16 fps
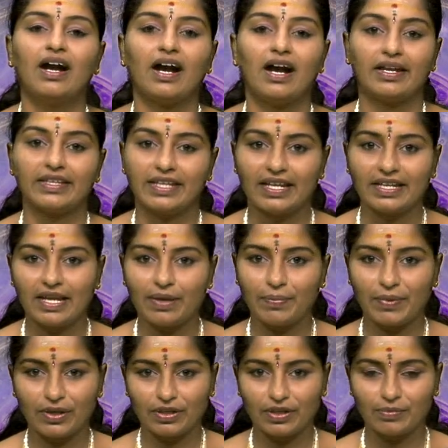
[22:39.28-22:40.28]
அது என்ன
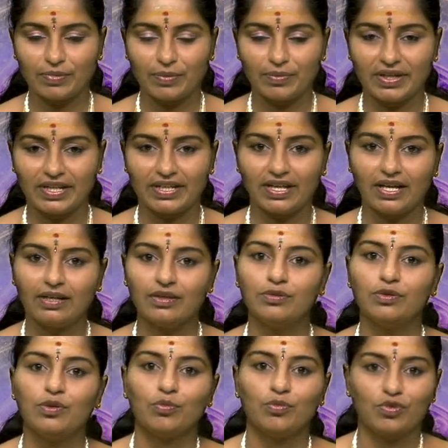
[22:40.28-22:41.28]
பண்ணணும் அப்படின்னா
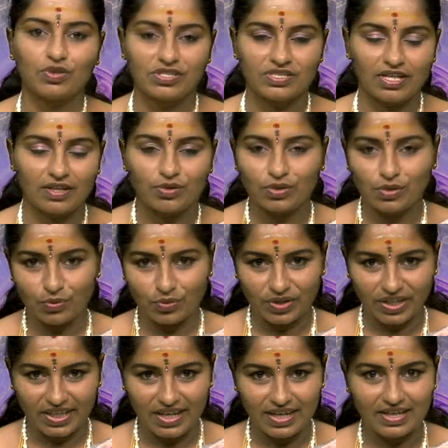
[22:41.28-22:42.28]
முடிஞ்ச அளவுக்கு
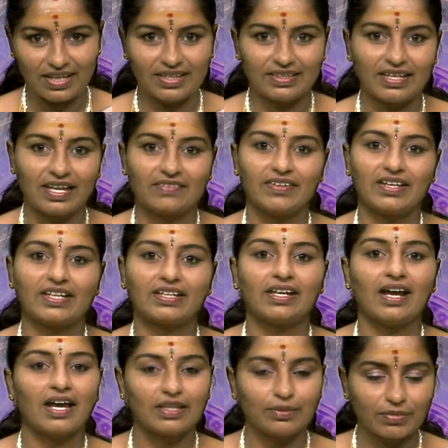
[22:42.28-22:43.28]
உனக்கு என்ன தேவை இருக்கு
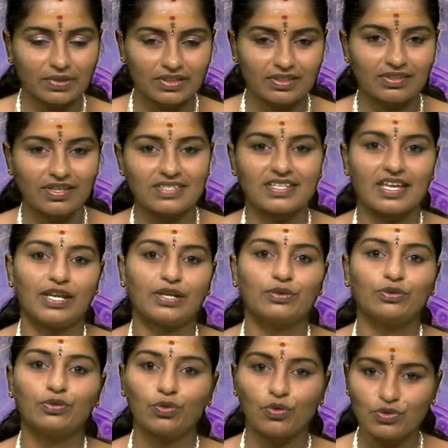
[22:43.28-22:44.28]
அதை மட்டும்தான்
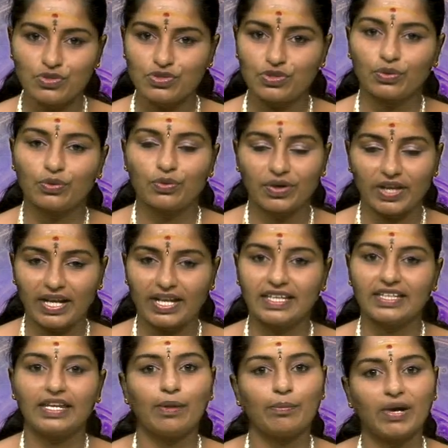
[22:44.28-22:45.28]
செய்யணும்னு கொஞ்சம்
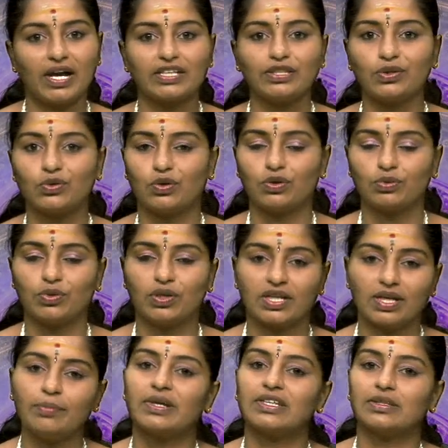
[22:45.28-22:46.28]
குணரீதியா மாத்தி கொண்டு போங்க
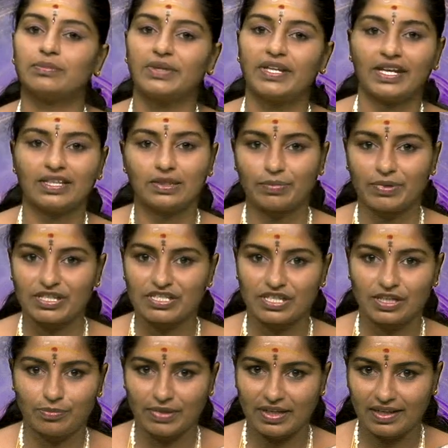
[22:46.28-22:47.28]
மத்தபடி எந்த
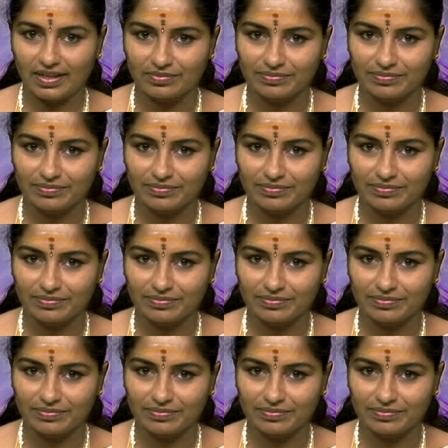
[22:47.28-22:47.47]
பிரச்சனையும் இல்ல